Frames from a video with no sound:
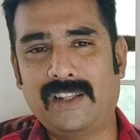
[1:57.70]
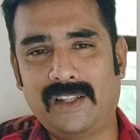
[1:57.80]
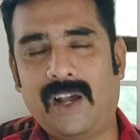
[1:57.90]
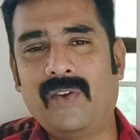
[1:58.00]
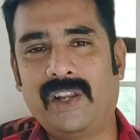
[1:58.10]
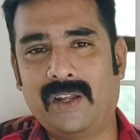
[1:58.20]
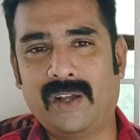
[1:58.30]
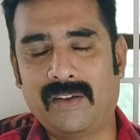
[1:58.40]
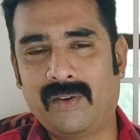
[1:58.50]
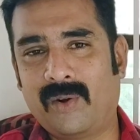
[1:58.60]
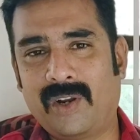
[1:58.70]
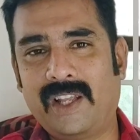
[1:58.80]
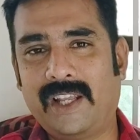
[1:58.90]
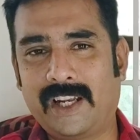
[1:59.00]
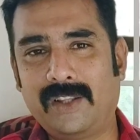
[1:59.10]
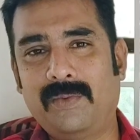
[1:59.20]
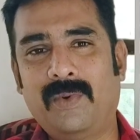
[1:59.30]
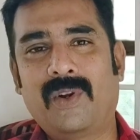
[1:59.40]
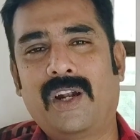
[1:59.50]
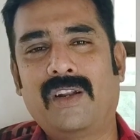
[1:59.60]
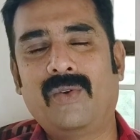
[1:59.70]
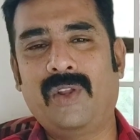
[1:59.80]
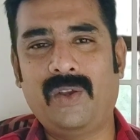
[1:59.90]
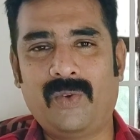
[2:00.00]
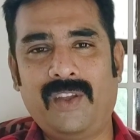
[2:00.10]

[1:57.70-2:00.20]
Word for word: இறந்து அவர் அவரோட இறந்து போன அண்ணனுடைய